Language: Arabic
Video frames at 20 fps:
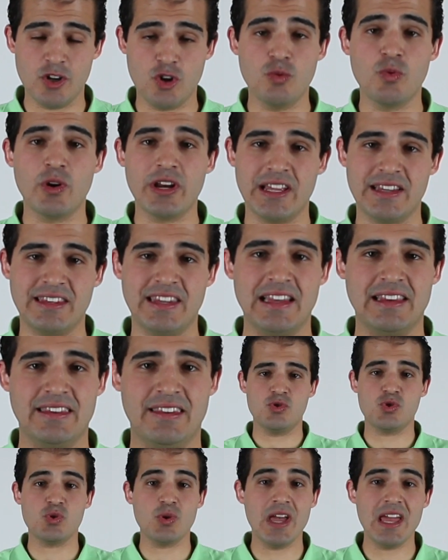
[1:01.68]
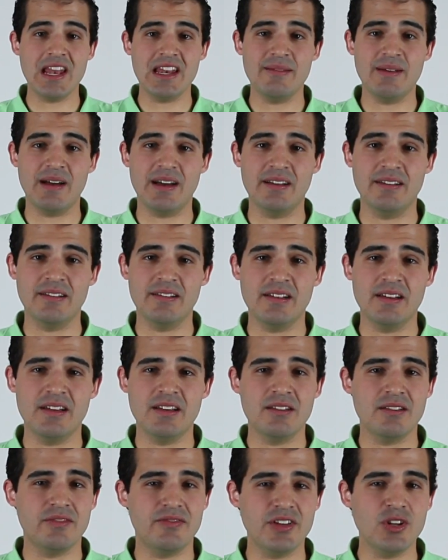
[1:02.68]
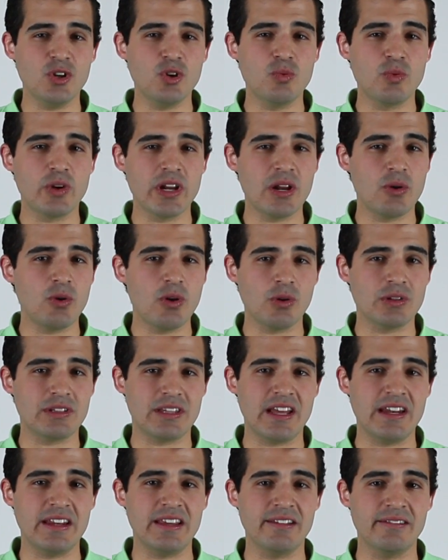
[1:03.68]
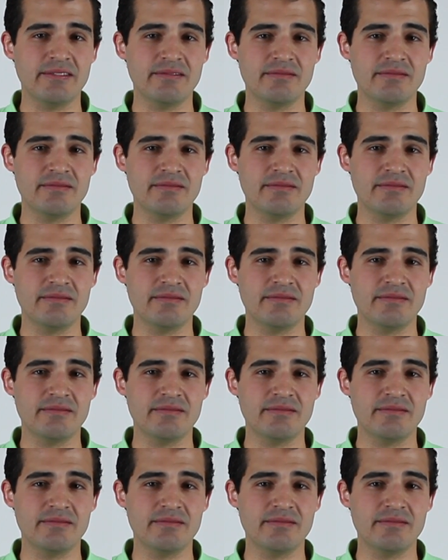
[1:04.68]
الجمهوريه الثالثه سؤالي بقى فين الجمهوريه الاولى والثانيه